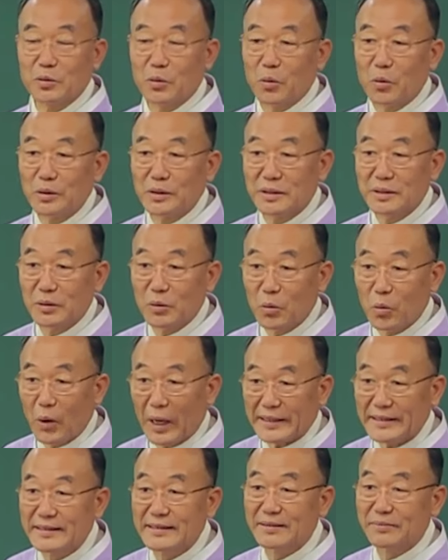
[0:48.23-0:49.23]

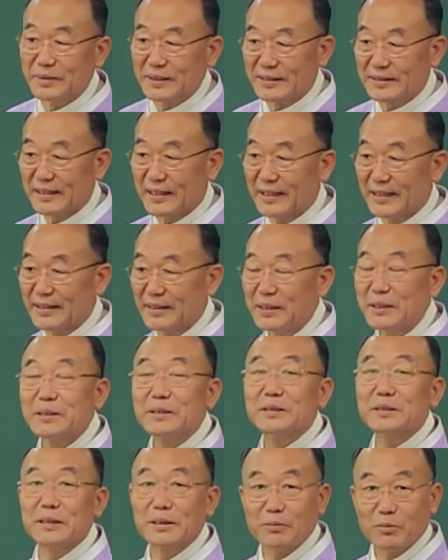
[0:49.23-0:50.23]
고정관념이 있잖아요.
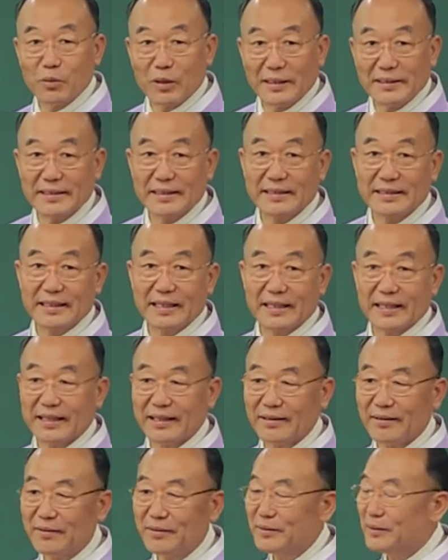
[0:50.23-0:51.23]
습관이
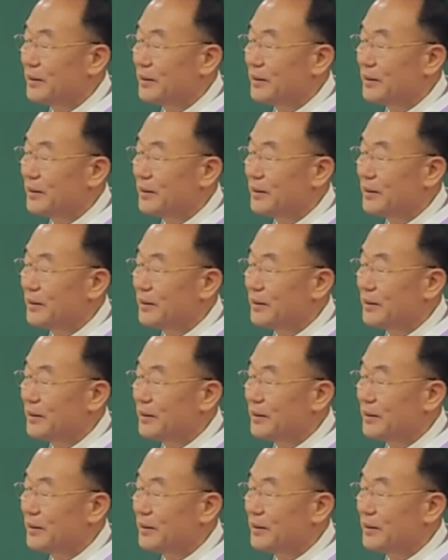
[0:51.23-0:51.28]
있잖아요.